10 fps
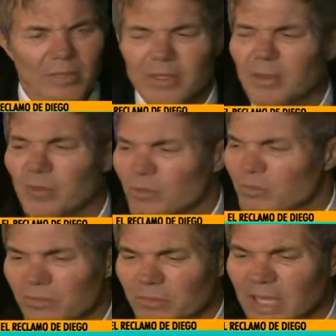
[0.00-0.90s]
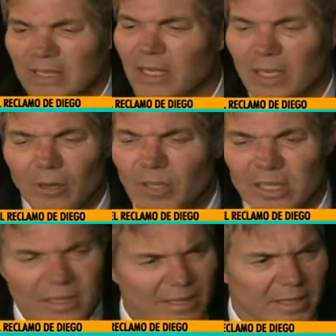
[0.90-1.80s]
Tenemos una serie de
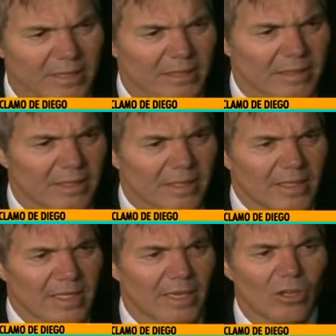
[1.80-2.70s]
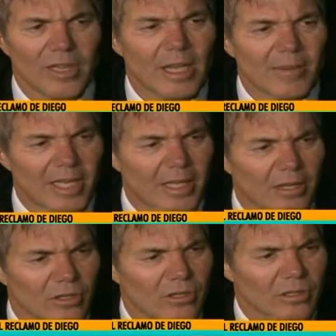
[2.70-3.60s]
audiencias en.
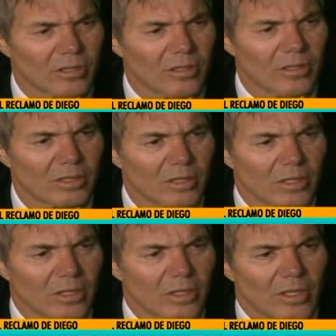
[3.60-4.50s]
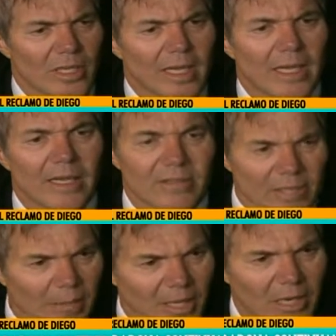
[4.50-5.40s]
¿Apeló Maradona no? Eh,
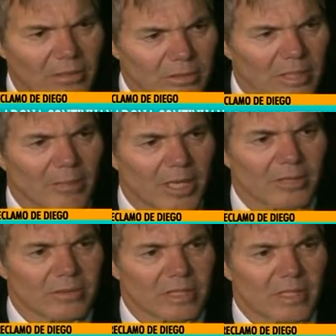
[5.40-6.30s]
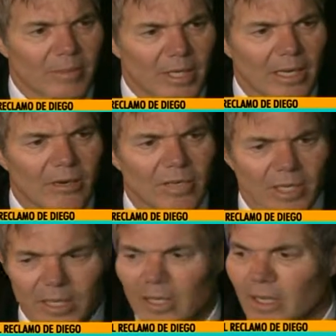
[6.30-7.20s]
sí, apelaron, sí apelaron. Sí, apelaron
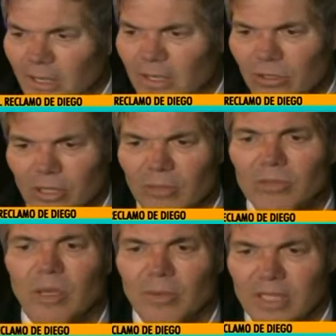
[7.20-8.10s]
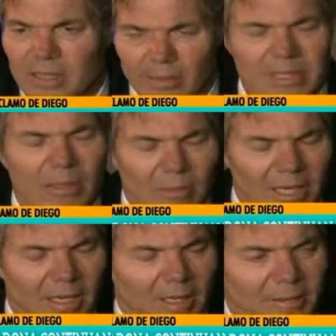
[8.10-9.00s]
y eh, de hecho tenemos una audiencia pasado mañana.